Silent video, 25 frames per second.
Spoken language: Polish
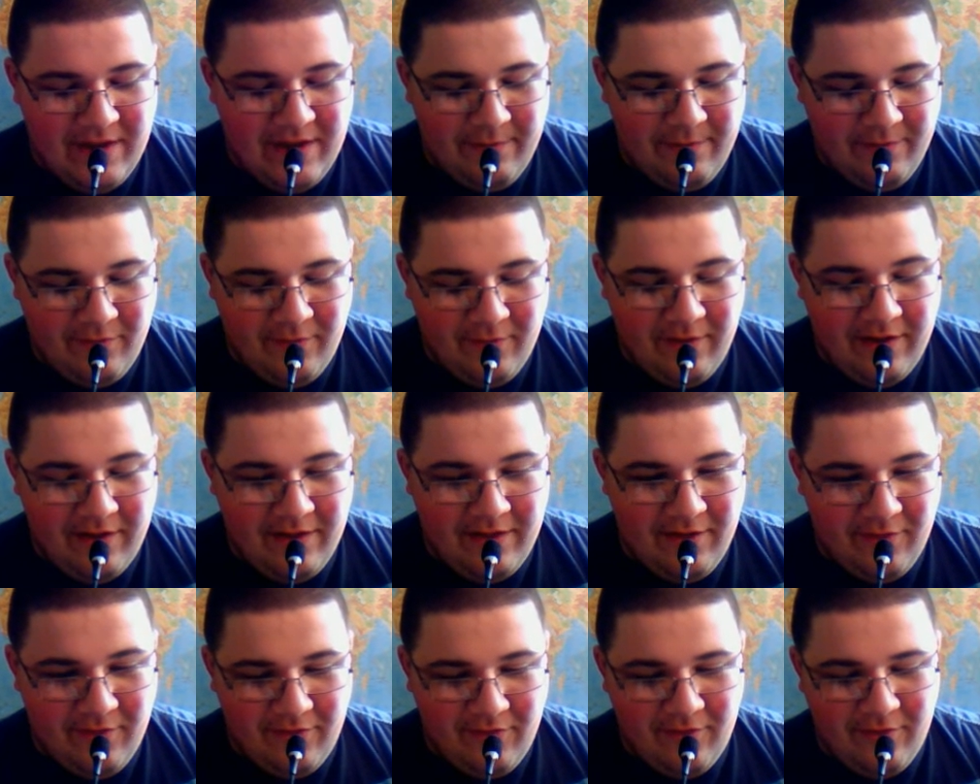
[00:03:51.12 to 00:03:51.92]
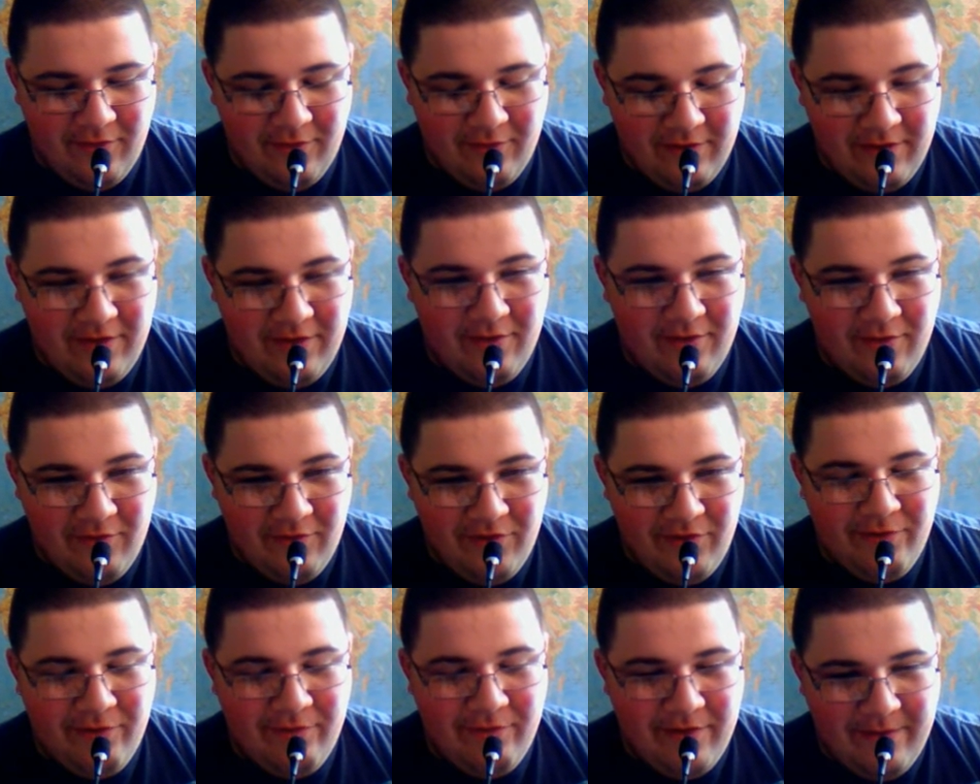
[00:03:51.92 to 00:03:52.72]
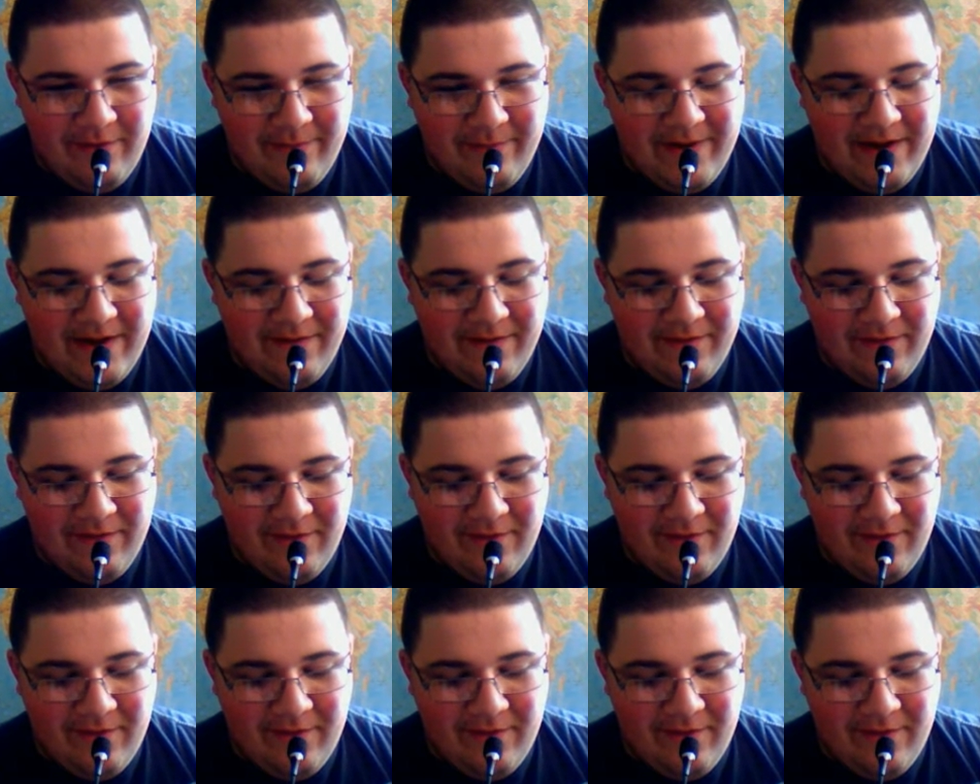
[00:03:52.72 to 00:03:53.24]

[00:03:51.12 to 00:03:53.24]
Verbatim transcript: dokładnie o co dokładnie chodziło, naprawdę.